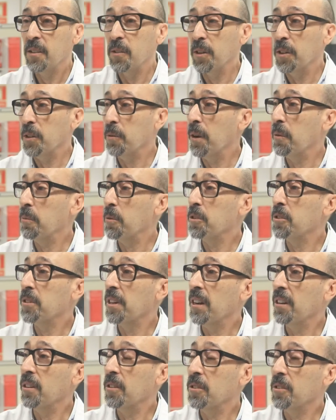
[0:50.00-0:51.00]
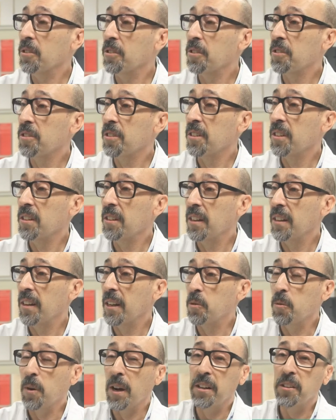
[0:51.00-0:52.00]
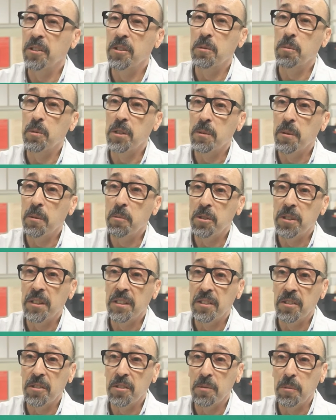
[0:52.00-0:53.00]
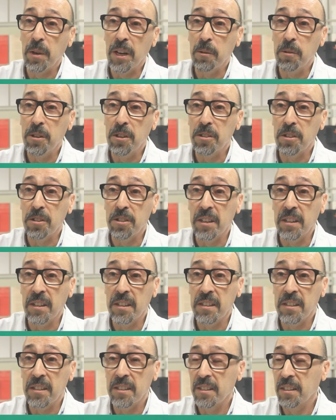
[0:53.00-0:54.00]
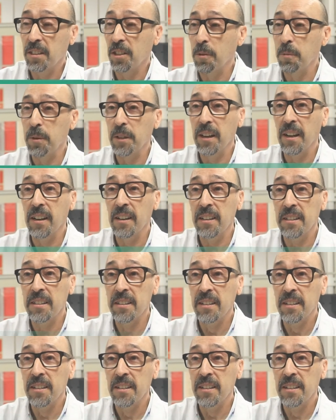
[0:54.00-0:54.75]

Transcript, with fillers: Cuando vamos a los eh, acuarios, pues vemos a esos maravillosos seres tropicales